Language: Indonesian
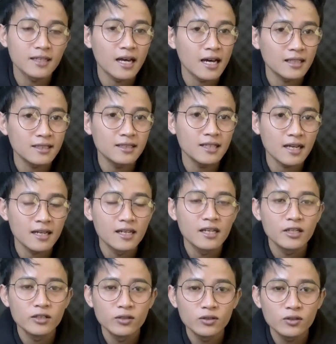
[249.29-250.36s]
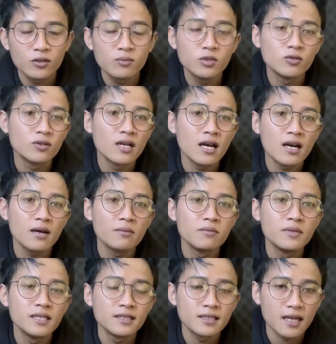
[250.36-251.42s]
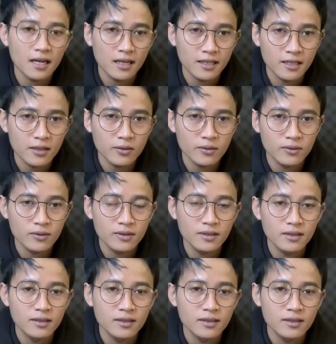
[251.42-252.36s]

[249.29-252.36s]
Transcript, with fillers: Nah, artinya YouTube juga bisa keliru.